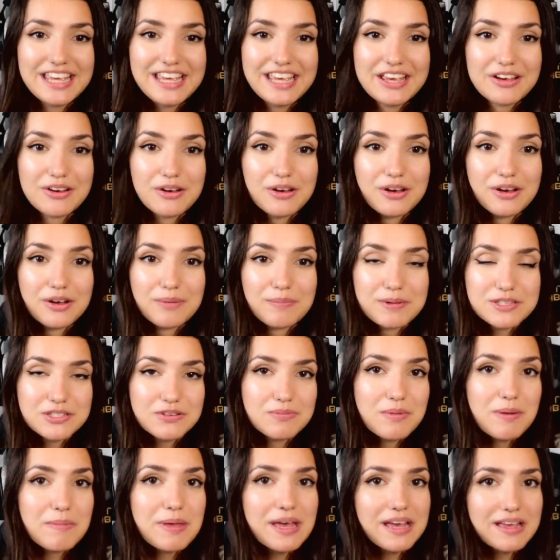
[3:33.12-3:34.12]
Et parce
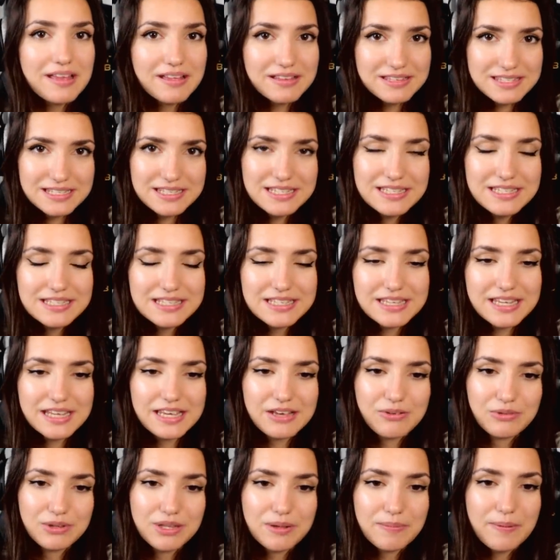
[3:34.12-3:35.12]
que ma mère est instite.
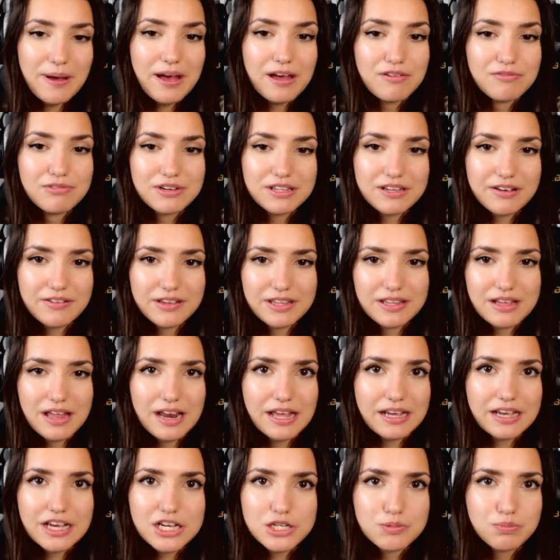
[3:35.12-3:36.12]
Et au départ, elle voulait travailler à
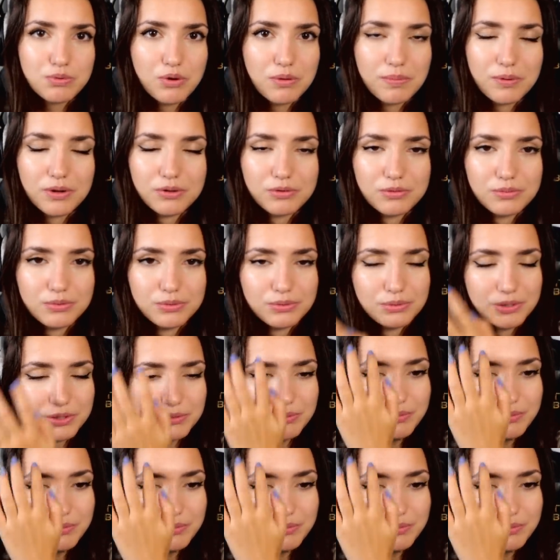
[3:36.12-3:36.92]
la crèche pour reprendre le boulot et